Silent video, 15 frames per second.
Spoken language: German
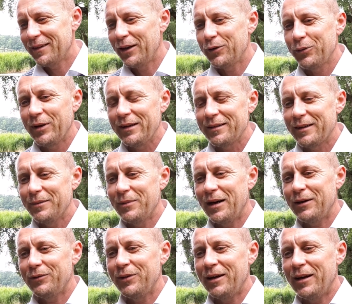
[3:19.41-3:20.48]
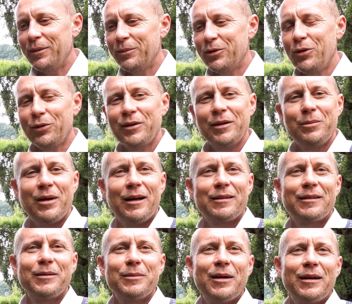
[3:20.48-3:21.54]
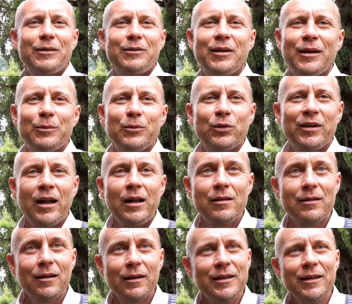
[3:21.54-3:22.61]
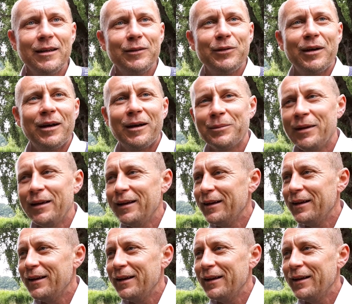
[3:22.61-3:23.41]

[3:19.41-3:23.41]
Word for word: Caterings gemacht, wir haben Cocktailbars gemacht, wir haben Hotels saniert, wir haben